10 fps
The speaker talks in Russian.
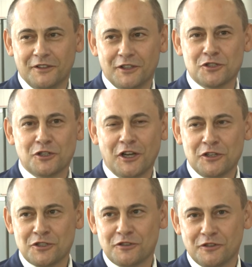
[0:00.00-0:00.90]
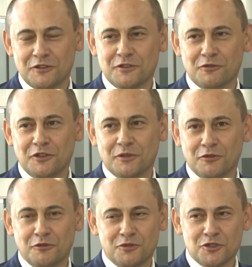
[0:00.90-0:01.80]
и даже качественнее. Сегодня
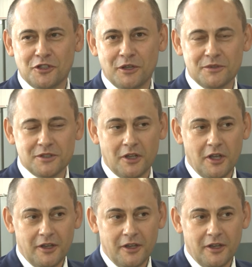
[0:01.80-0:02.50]
мы убеждаемся.